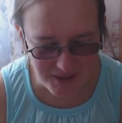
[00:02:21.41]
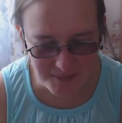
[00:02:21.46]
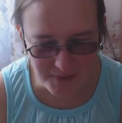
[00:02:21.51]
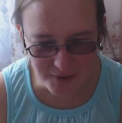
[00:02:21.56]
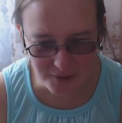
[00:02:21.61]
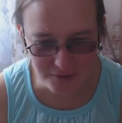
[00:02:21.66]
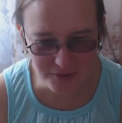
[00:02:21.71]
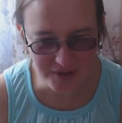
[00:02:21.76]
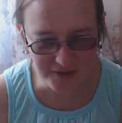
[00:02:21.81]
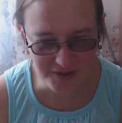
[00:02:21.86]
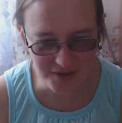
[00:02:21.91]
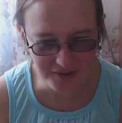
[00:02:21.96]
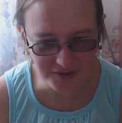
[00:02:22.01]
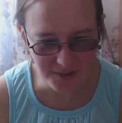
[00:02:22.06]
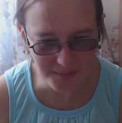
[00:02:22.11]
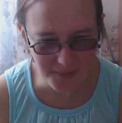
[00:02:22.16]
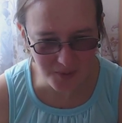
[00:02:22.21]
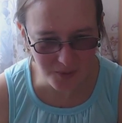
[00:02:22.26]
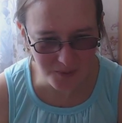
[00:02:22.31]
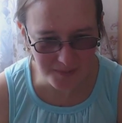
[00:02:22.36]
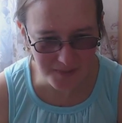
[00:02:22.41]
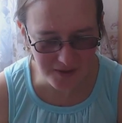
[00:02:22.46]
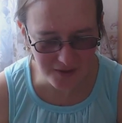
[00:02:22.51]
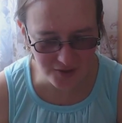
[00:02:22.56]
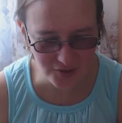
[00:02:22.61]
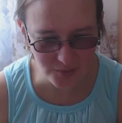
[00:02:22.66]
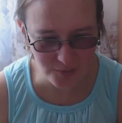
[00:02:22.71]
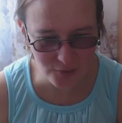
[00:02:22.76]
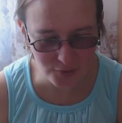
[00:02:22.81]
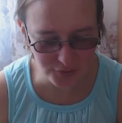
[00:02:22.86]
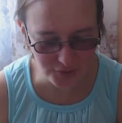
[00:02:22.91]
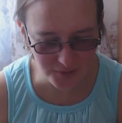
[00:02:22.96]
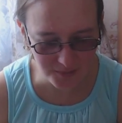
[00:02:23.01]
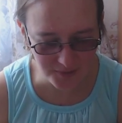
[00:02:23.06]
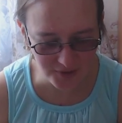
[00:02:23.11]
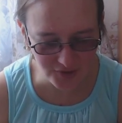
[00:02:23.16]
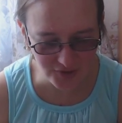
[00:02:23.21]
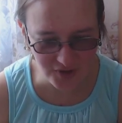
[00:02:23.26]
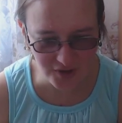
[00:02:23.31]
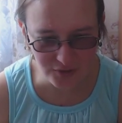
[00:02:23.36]
Пару раз как-то покупала шпротный
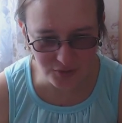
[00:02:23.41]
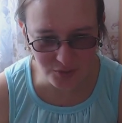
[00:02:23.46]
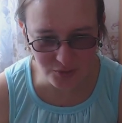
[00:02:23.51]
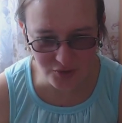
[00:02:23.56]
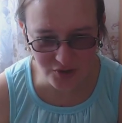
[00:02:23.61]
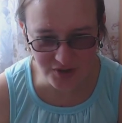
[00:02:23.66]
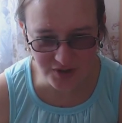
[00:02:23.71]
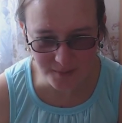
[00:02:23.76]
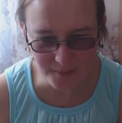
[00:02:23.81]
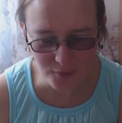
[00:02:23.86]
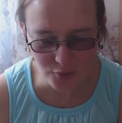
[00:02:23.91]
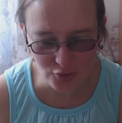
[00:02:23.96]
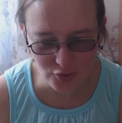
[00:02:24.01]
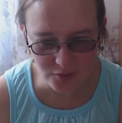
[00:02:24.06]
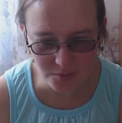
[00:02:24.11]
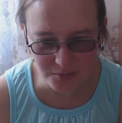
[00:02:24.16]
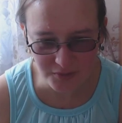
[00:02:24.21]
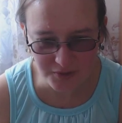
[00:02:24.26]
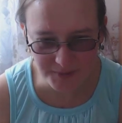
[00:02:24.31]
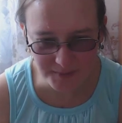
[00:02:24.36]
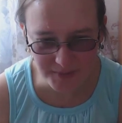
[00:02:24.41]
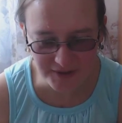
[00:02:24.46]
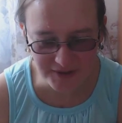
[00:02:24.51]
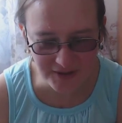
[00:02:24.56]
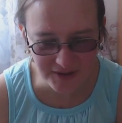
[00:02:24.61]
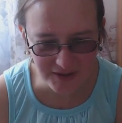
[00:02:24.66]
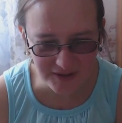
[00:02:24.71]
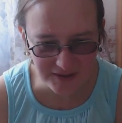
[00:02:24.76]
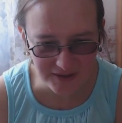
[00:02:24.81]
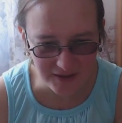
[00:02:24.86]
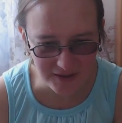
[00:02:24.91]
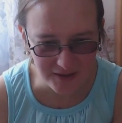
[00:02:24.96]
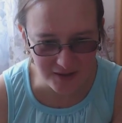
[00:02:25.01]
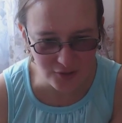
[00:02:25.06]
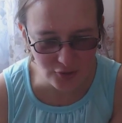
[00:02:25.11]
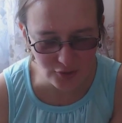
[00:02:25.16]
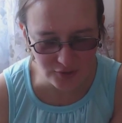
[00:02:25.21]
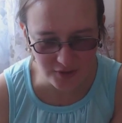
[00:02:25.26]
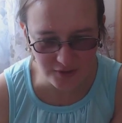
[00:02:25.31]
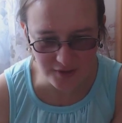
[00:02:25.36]
паштет, но чисто, потому что он был по скидке,
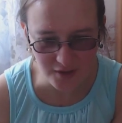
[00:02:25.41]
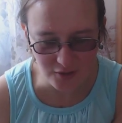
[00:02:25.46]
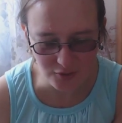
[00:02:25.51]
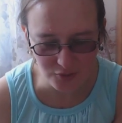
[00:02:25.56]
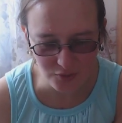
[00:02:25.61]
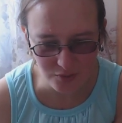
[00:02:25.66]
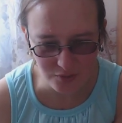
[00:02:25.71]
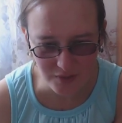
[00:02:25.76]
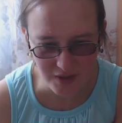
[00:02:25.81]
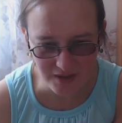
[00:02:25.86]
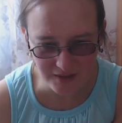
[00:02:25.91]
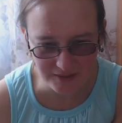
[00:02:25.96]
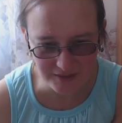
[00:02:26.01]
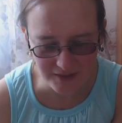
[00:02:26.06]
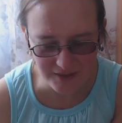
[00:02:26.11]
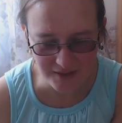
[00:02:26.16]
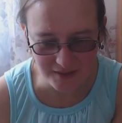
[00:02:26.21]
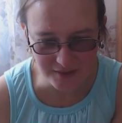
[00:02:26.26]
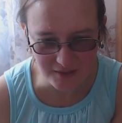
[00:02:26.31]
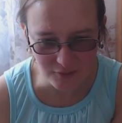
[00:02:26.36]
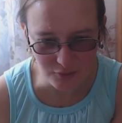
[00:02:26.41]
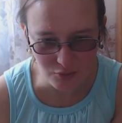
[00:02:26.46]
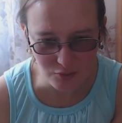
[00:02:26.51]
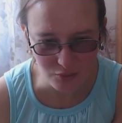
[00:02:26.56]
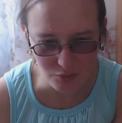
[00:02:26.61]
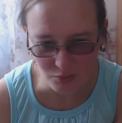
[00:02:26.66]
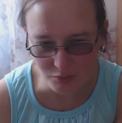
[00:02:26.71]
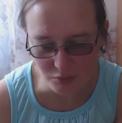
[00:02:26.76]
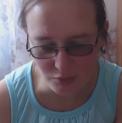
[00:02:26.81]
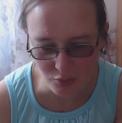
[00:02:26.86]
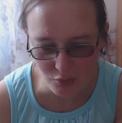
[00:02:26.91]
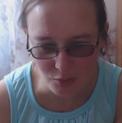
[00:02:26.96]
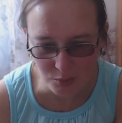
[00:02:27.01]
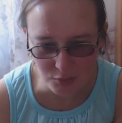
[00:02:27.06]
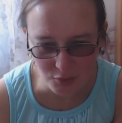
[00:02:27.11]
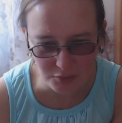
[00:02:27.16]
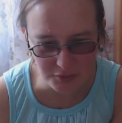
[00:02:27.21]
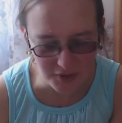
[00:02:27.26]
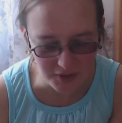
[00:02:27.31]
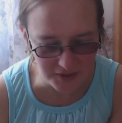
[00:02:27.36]
я что-то так, ну как-то это, ну
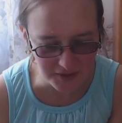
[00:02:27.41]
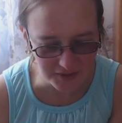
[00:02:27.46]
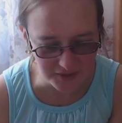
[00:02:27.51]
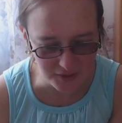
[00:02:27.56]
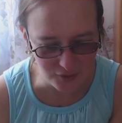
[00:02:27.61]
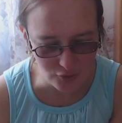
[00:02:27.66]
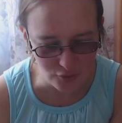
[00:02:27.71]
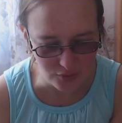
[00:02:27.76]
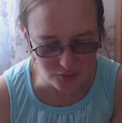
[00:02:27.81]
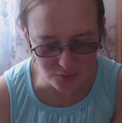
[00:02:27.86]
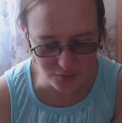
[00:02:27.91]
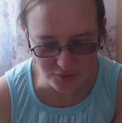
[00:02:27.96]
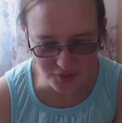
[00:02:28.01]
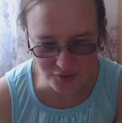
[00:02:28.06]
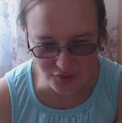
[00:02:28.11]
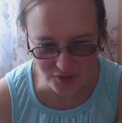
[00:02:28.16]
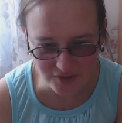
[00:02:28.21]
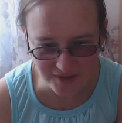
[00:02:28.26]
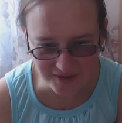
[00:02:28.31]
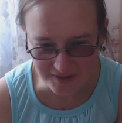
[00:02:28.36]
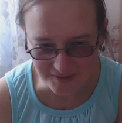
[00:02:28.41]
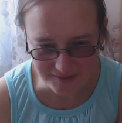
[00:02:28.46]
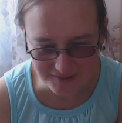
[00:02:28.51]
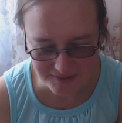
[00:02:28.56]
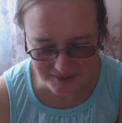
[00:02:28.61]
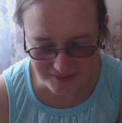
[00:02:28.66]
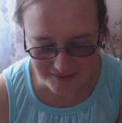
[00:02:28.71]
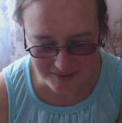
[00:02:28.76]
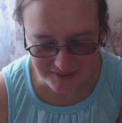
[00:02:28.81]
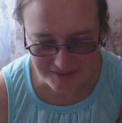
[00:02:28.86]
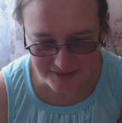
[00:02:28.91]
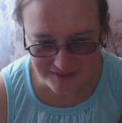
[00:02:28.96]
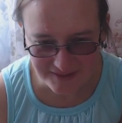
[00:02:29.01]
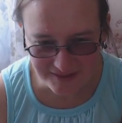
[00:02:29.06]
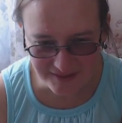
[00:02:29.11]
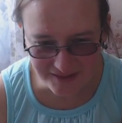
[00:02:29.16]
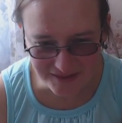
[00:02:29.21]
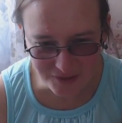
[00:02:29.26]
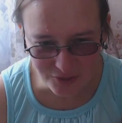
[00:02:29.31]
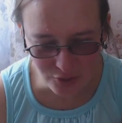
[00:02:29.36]
куплю так это что-нибудь сожрать
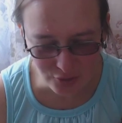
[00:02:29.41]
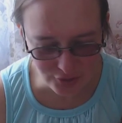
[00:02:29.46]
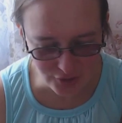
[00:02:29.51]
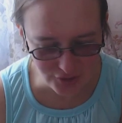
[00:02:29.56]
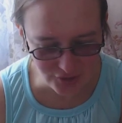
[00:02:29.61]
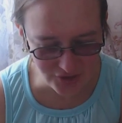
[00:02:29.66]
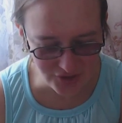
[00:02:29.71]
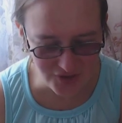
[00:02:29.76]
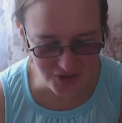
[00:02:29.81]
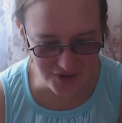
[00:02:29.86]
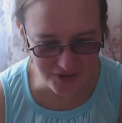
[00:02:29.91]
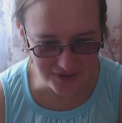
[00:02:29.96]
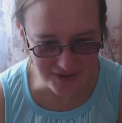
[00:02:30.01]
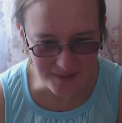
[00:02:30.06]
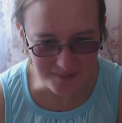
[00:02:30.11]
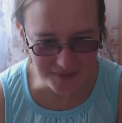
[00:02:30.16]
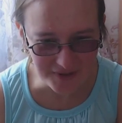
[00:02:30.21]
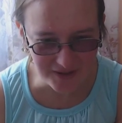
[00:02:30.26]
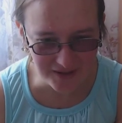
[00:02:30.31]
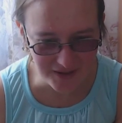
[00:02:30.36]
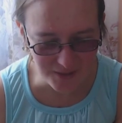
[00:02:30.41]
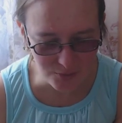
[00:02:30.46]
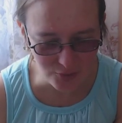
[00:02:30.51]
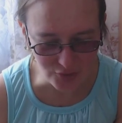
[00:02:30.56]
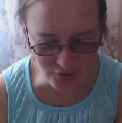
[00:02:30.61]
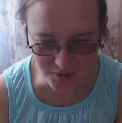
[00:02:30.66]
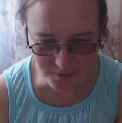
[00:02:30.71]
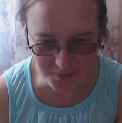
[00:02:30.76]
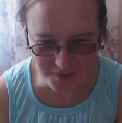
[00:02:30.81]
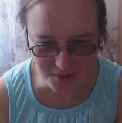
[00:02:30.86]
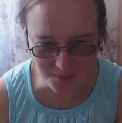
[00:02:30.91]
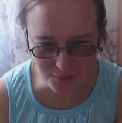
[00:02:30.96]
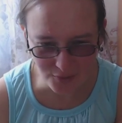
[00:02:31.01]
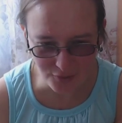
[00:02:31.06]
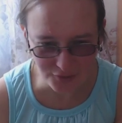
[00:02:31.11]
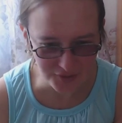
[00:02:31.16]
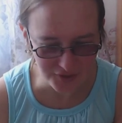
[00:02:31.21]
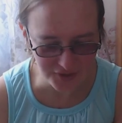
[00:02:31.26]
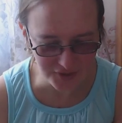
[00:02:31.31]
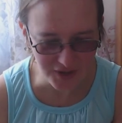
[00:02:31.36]
картошечки или там с хлебушком или
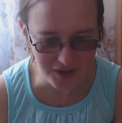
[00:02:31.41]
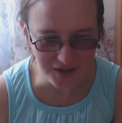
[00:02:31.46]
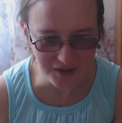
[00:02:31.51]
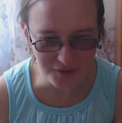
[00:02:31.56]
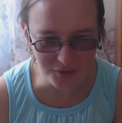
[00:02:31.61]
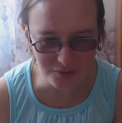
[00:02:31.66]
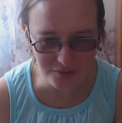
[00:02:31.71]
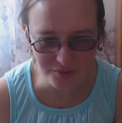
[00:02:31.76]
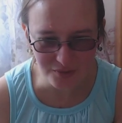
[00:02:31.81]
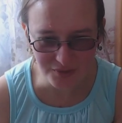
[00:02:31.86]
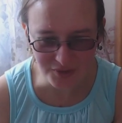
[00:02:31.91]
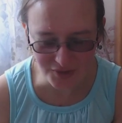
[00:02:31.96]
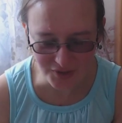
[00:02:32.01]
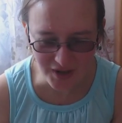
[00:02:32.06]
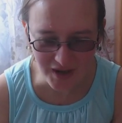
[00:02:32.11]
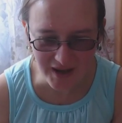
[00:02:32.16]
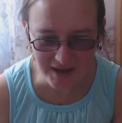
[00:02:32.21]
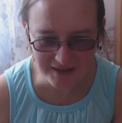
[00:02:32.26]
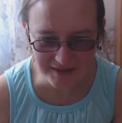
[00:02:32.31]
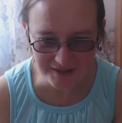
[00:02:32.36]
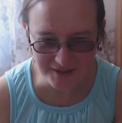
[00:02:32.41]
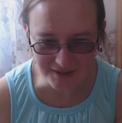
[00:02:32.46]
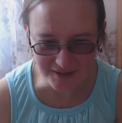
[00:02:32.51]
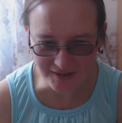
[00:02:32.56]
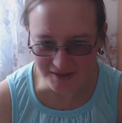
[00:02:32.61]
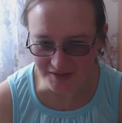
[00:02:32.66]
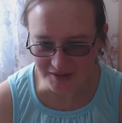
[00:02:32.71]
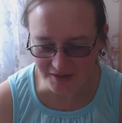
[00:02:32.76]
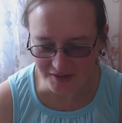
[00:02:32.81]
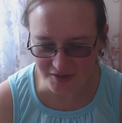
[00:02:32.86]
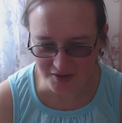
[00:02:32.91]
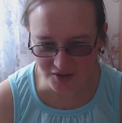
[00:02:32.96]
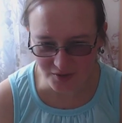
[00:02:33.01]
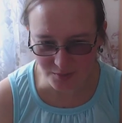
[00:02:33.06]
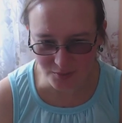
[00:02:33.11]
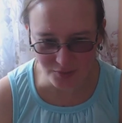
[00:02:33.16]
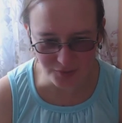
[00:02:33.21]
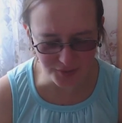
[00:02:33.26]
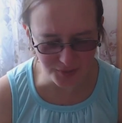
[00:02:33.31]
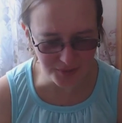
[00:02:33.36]
просто так. А тут вот реально захотелось
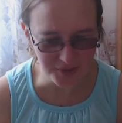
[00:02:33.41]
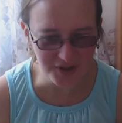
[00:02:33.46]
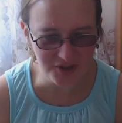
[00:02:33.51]
шпротов.